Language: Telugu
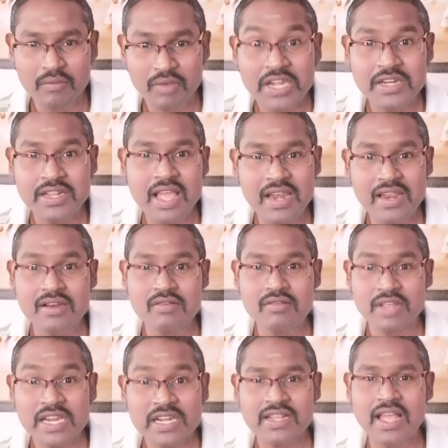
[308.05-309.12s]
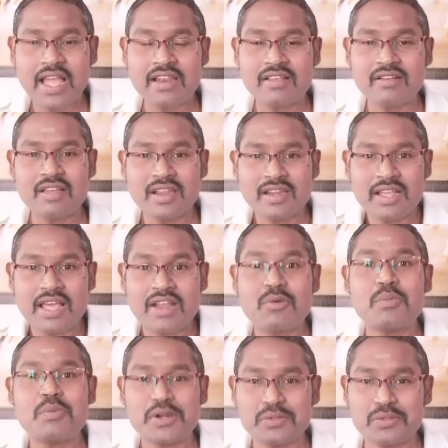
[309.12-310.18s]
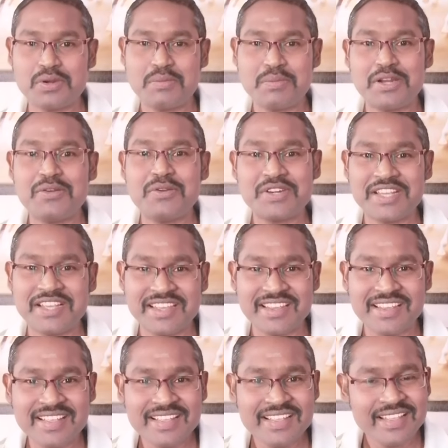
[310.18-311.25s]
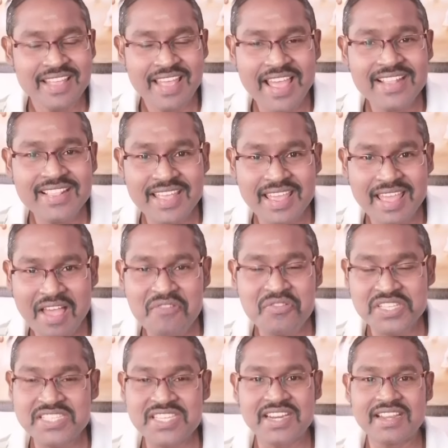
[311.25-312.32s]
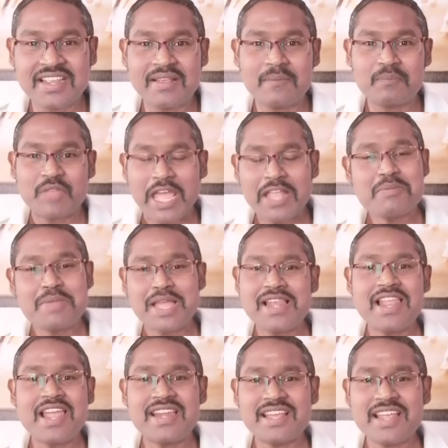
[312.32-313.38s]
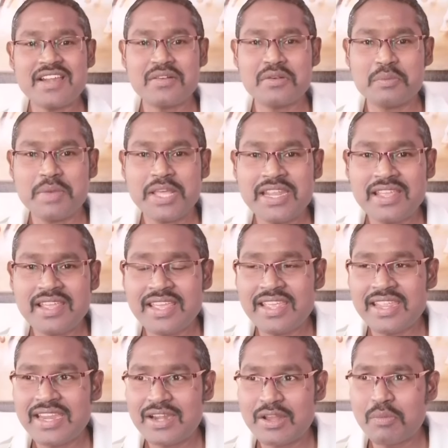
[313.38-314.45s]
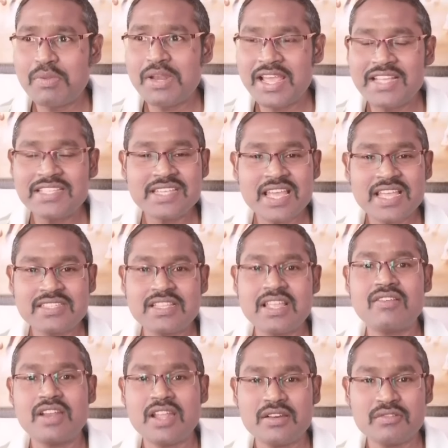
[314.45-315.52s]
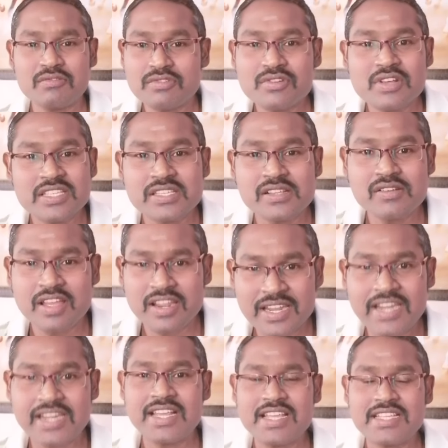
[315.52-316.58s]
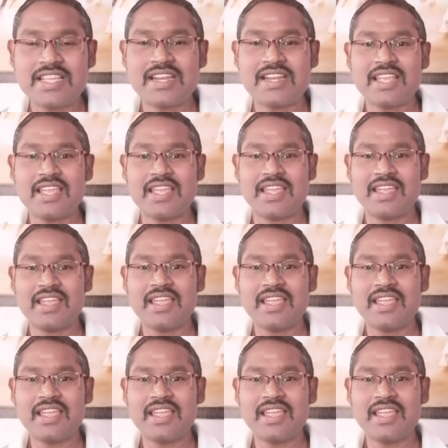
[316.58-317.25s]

వైట్ కాలరు వైట్ కాలరు అని గర్వపడుతున్న మనోడికి అయితే ఆఫీసర్కి అయితే మళ్ళీ అడిగాడు మరి ఈ డబ్బులు ఏం చేస్తావురా నువ్వు అసలు అని అడిగేసరికి